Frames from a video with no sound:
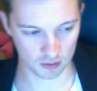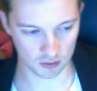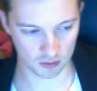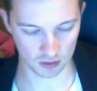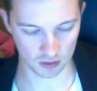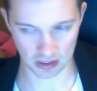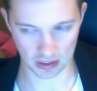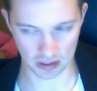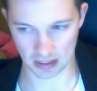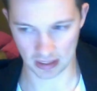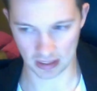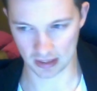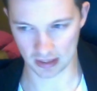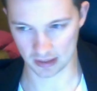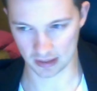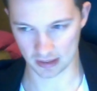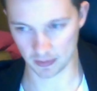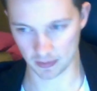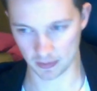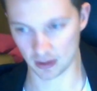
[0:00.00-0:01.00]
O sea,
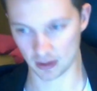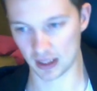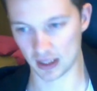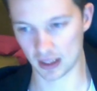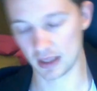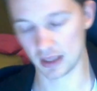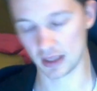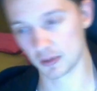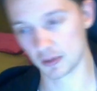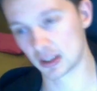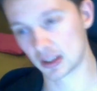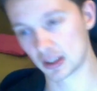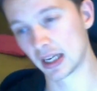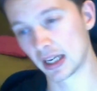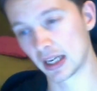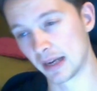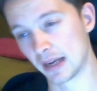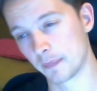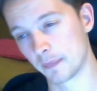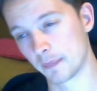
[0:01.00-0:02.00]
siempre lo que decimos que
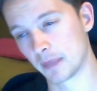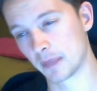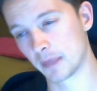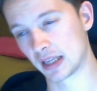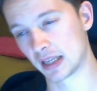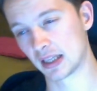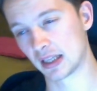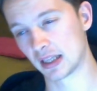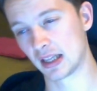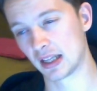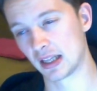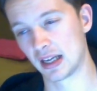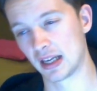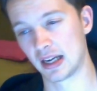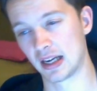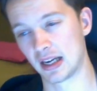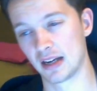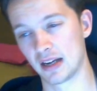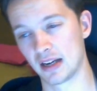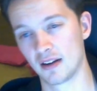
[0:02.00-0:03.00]
parte
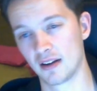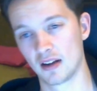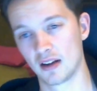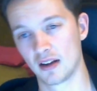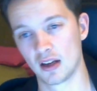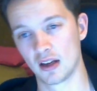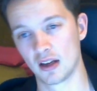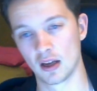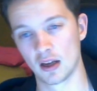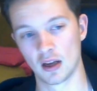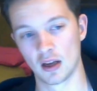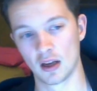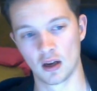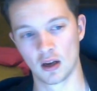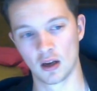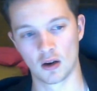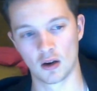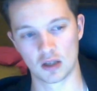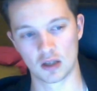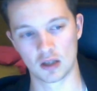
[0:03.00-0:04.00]
de
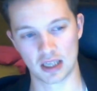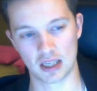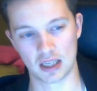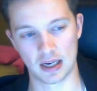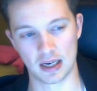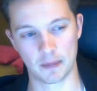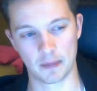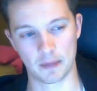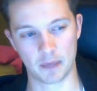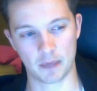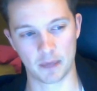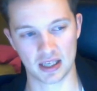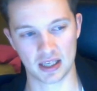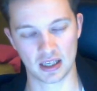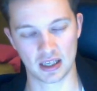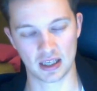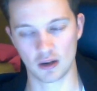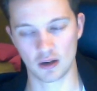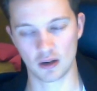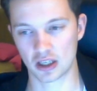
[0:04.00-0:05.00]
o sea, parte de
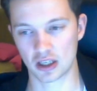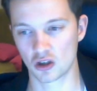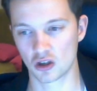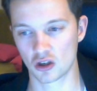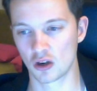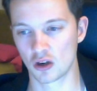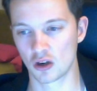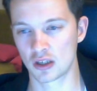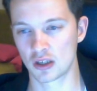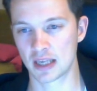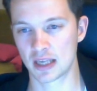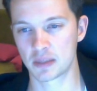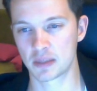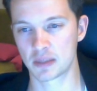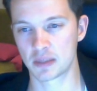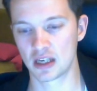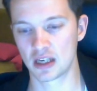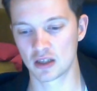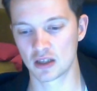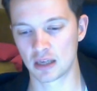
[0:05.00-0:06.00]
lo que son los ups y
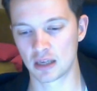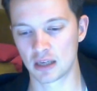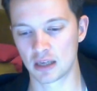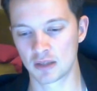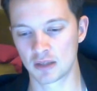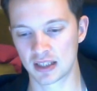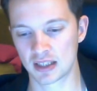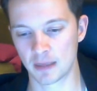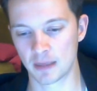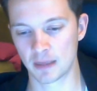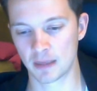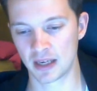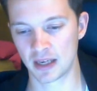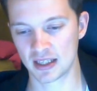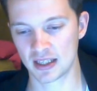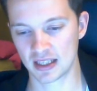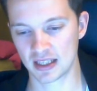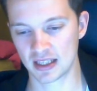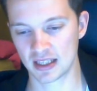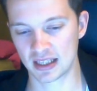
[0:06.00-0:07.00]
los downs también es
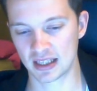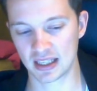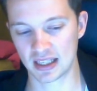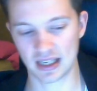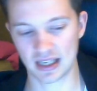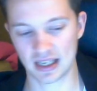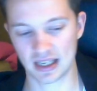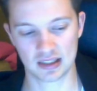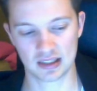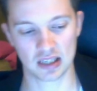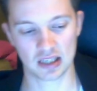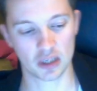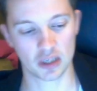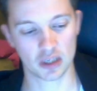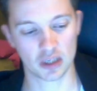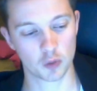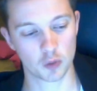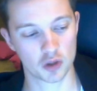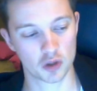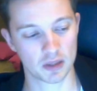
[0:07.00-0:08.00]
que te llegan
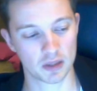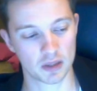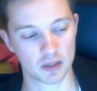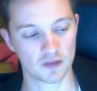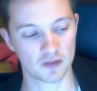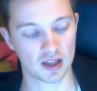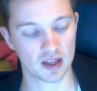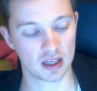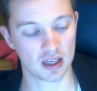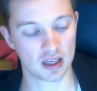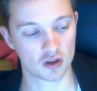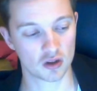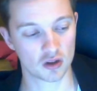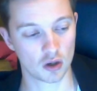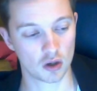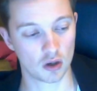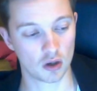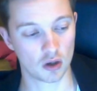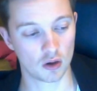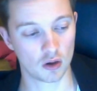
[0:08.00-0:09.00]
spots más fáciles
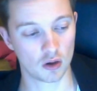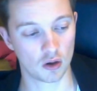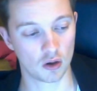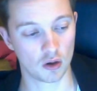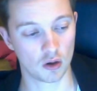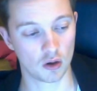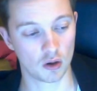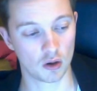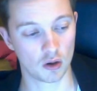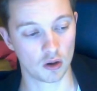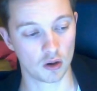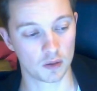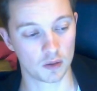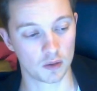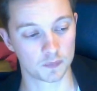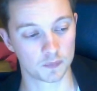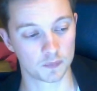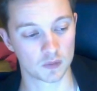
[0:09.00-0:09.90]
o,